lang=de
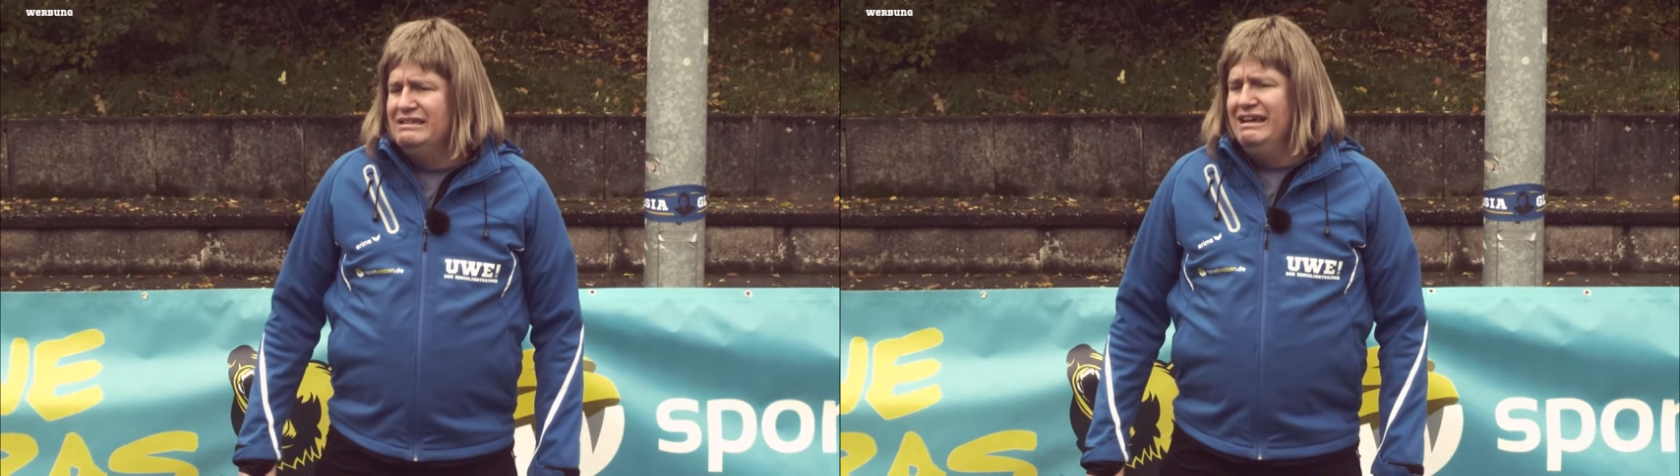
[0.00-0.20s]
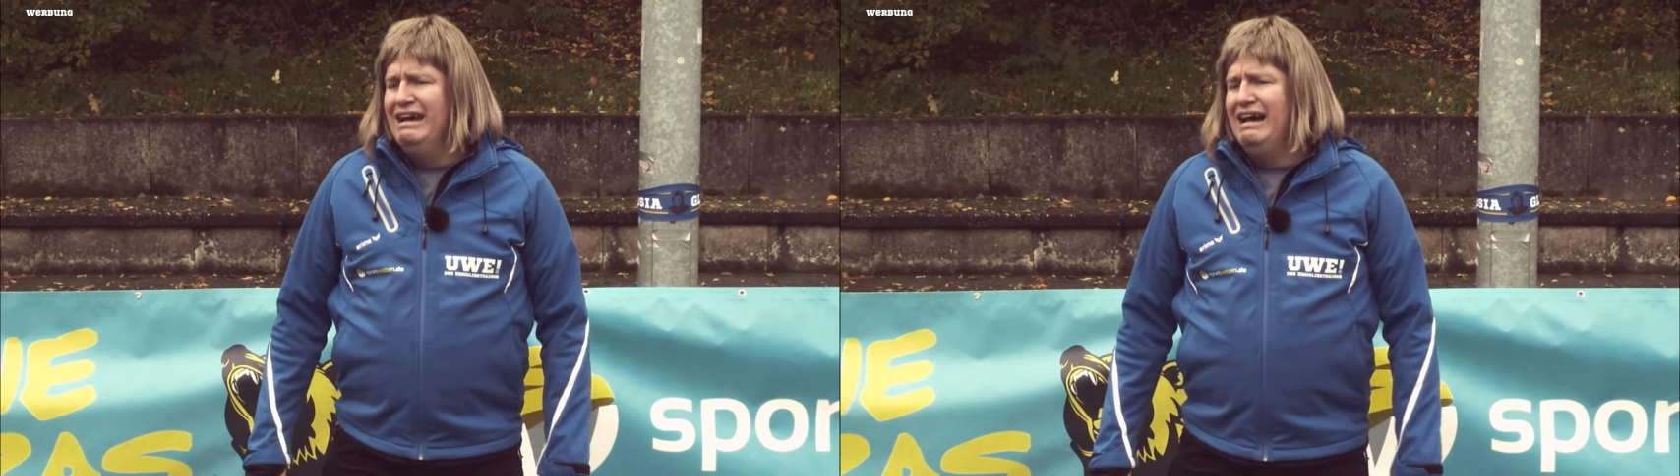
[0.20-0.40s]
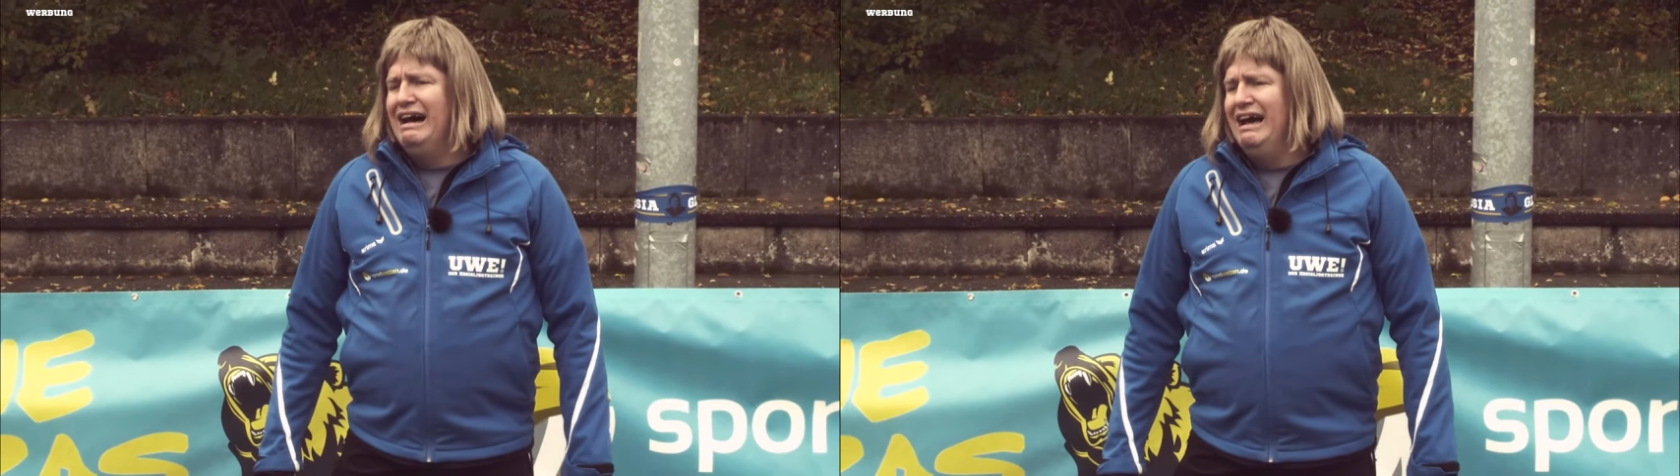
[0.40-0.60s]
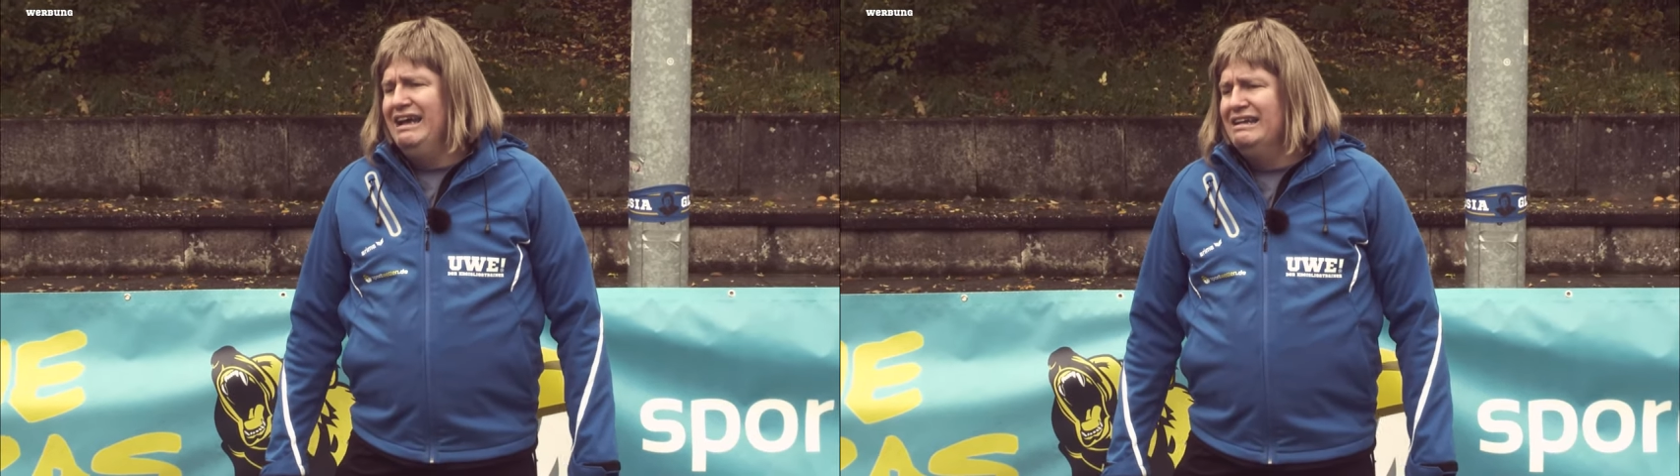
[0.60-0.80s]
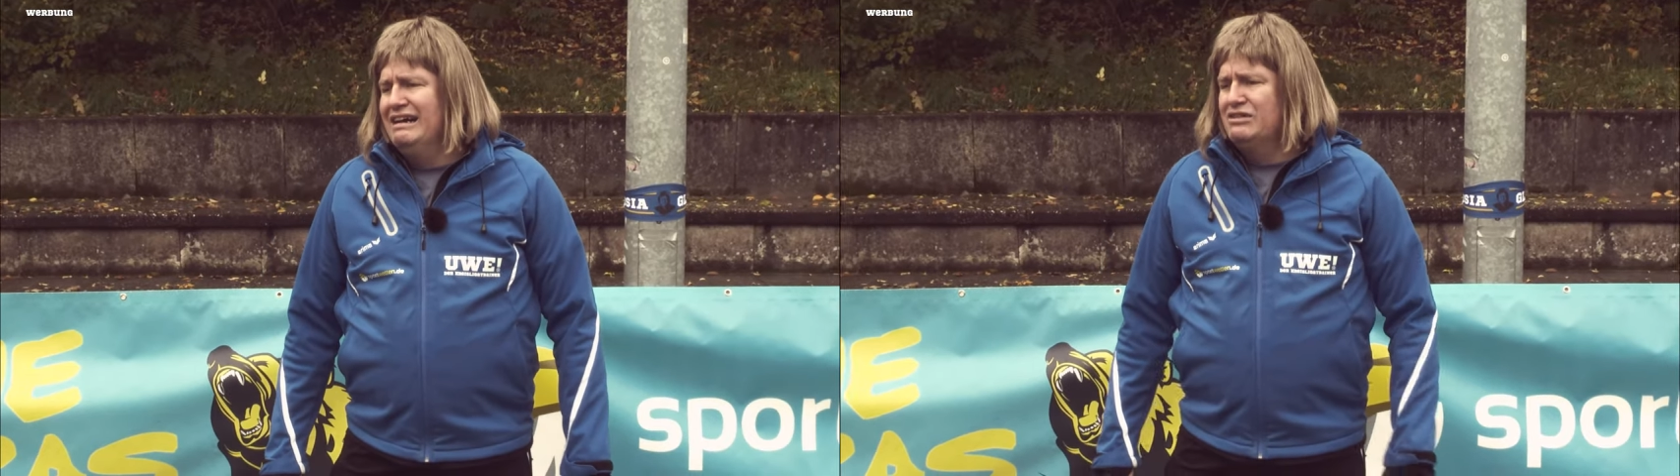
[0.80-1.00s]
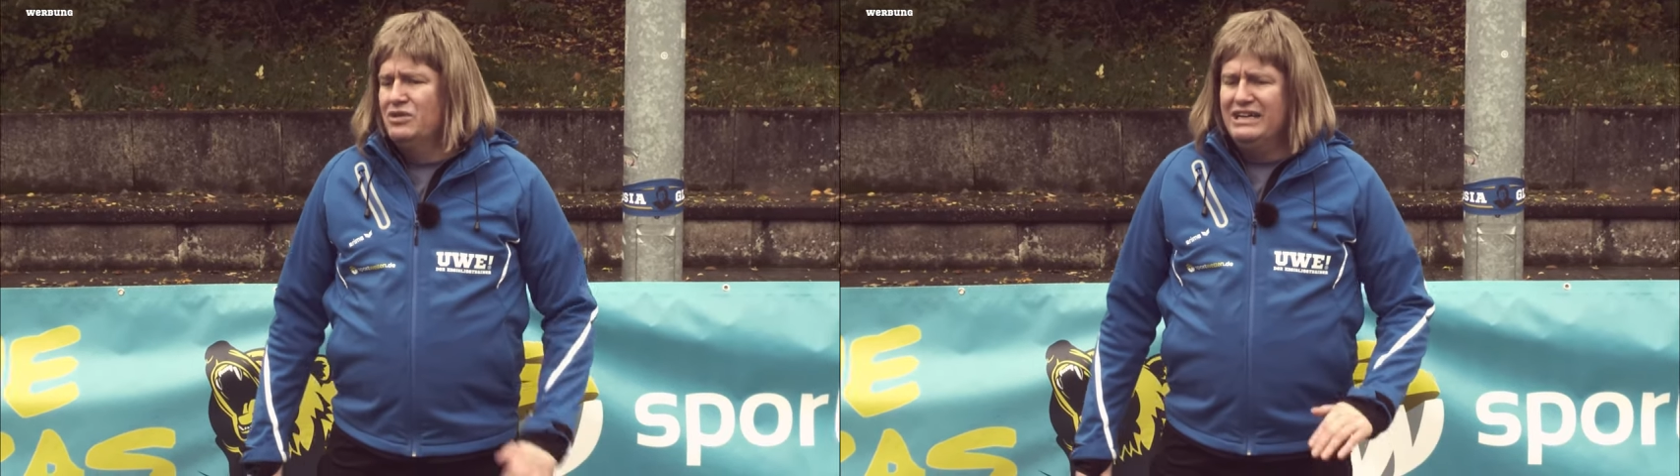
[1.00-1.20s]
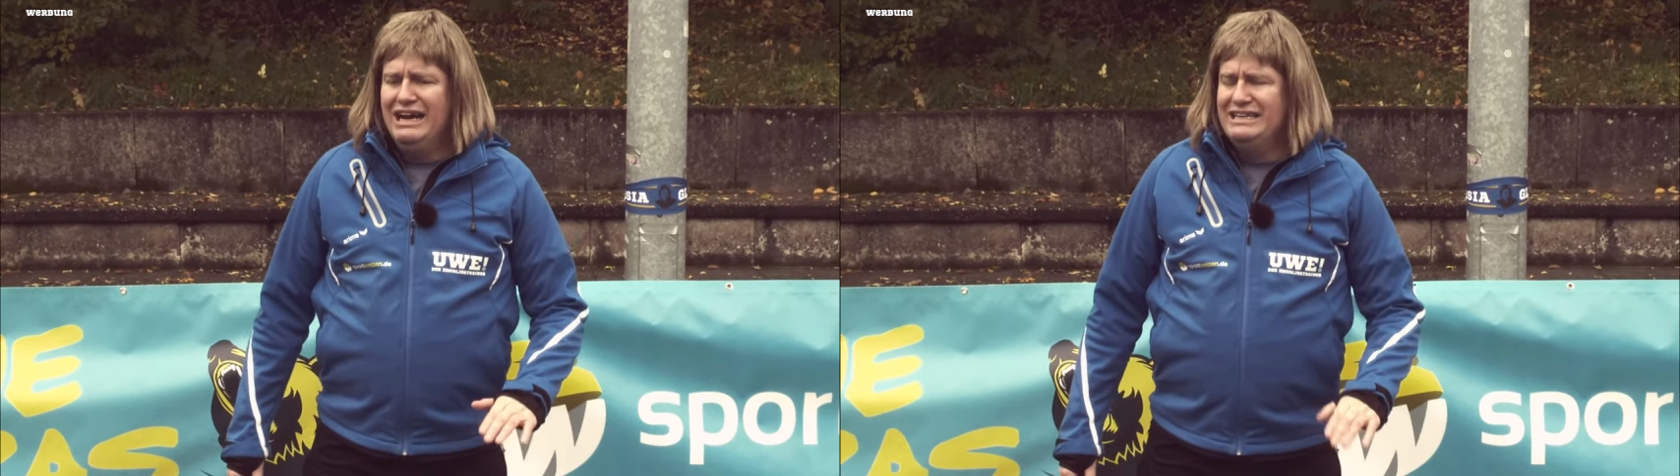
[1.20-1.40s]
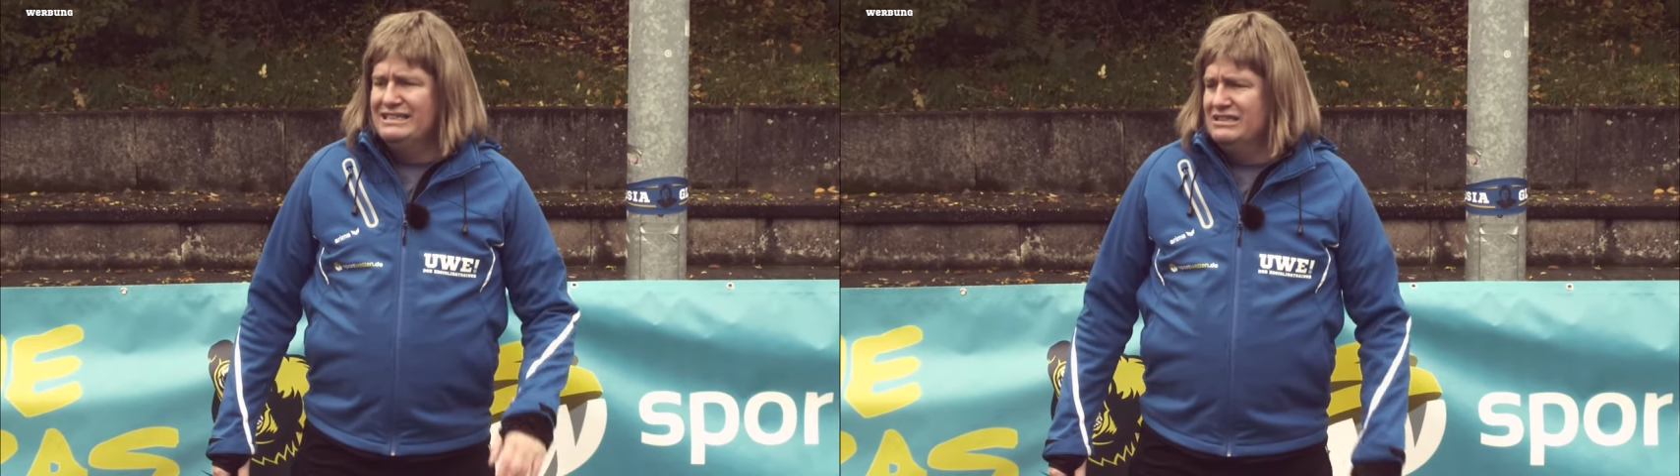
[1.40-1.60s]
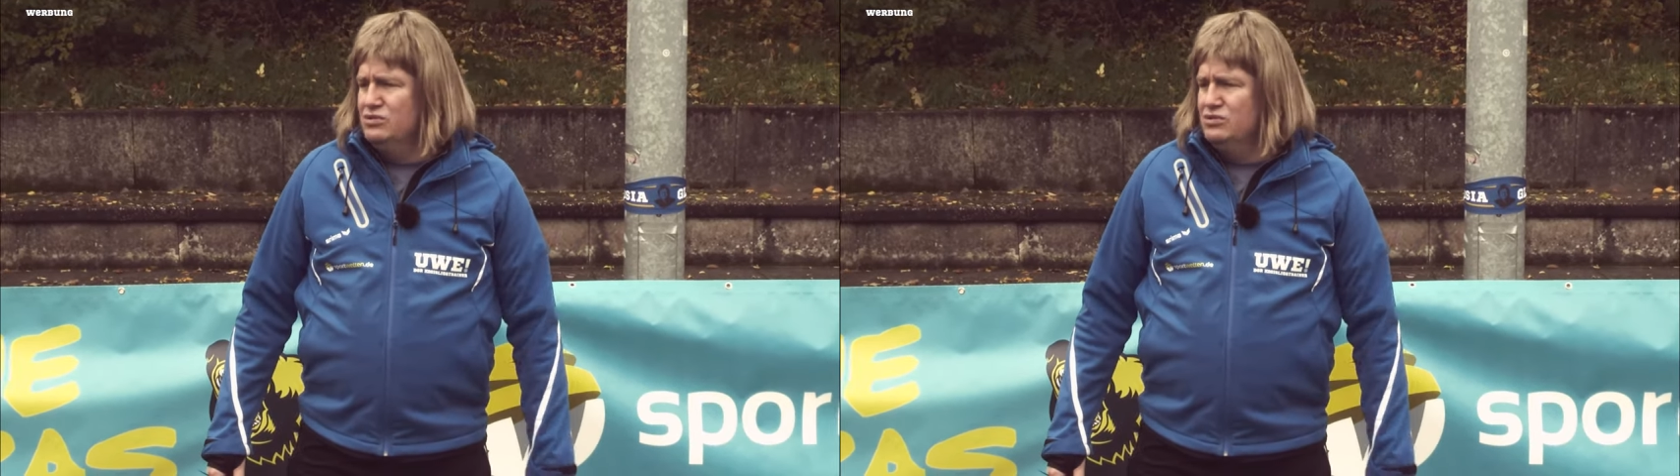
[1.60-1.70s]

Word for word: Der Rainer konnte gar nichts an der